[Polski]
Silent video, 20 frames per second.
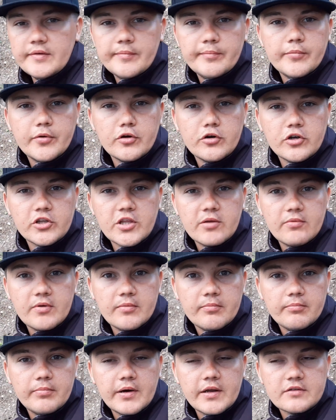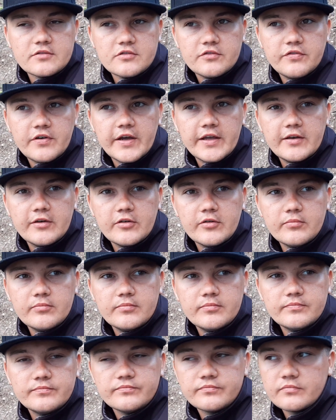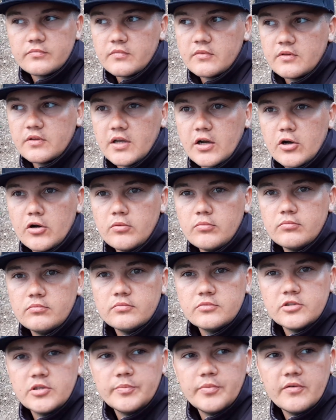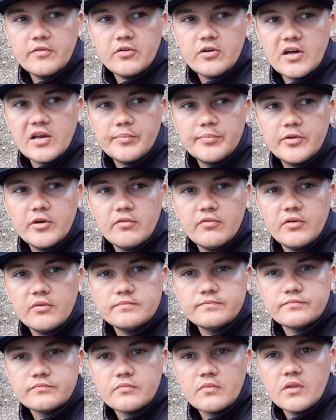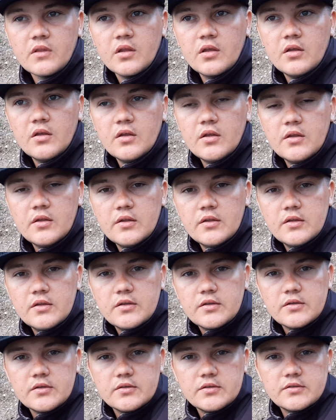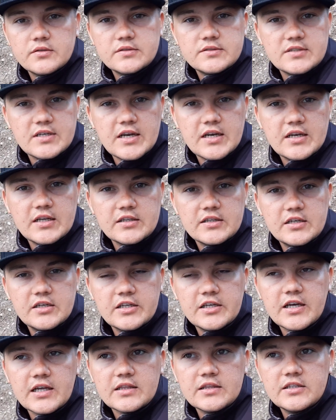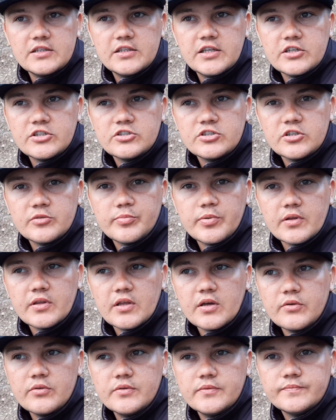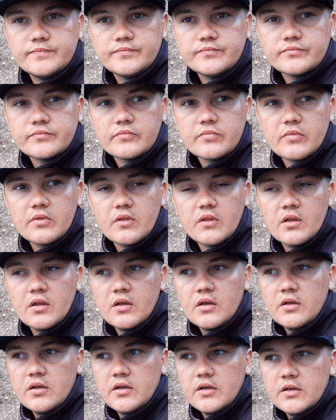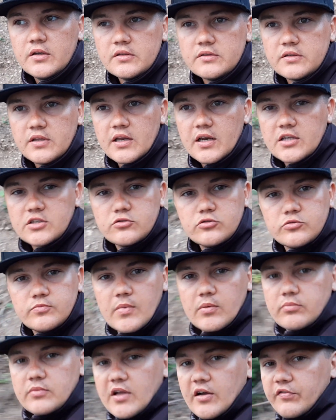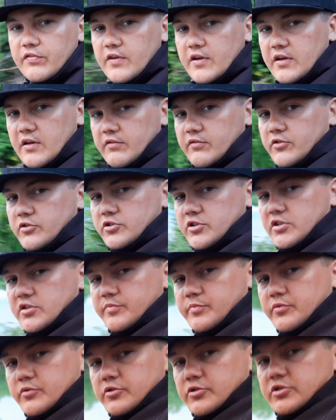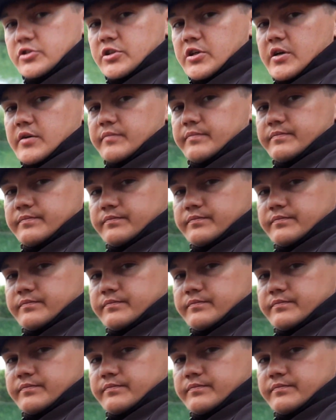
Pogodę mam bardzo fajną, taką typowo karpiową. E, z rana delikatny deszczyk padał. Teraz już mam taflę na wodzie, spójrzcie.